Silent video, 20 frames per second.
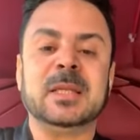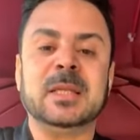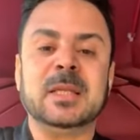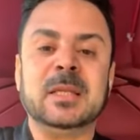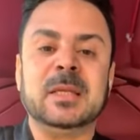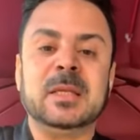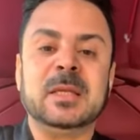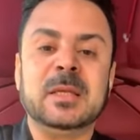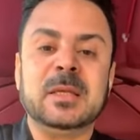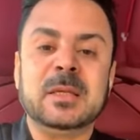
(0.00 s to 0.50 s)

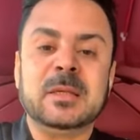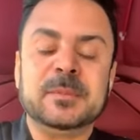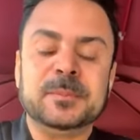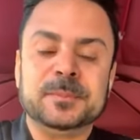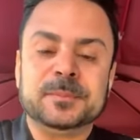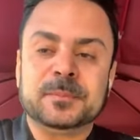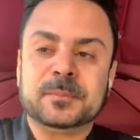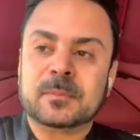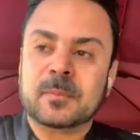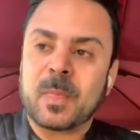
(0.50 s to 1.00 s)
اللي
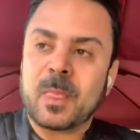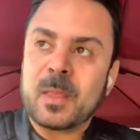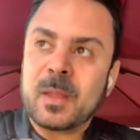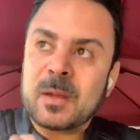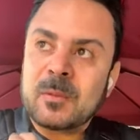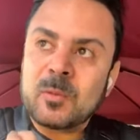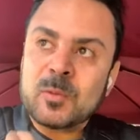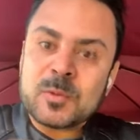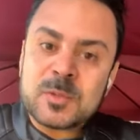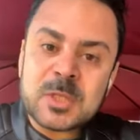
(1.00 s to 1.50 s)

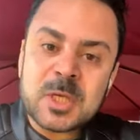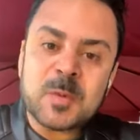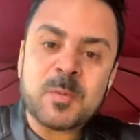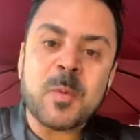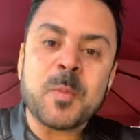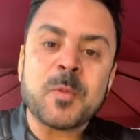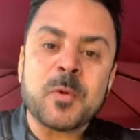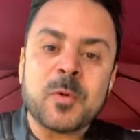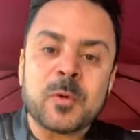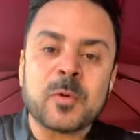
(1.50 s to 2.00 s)

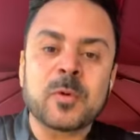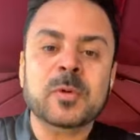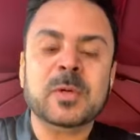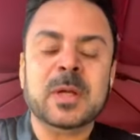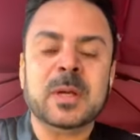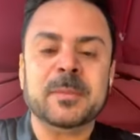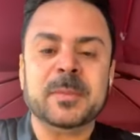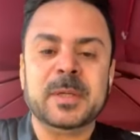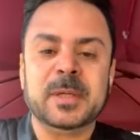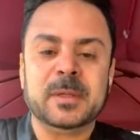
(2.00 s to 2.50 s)
اصيبوا
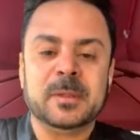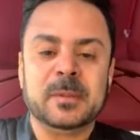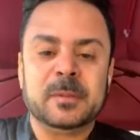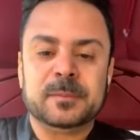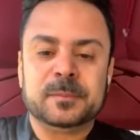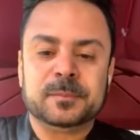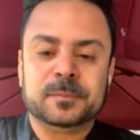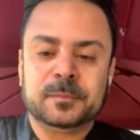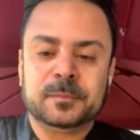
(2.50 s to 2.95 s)
بكورونا من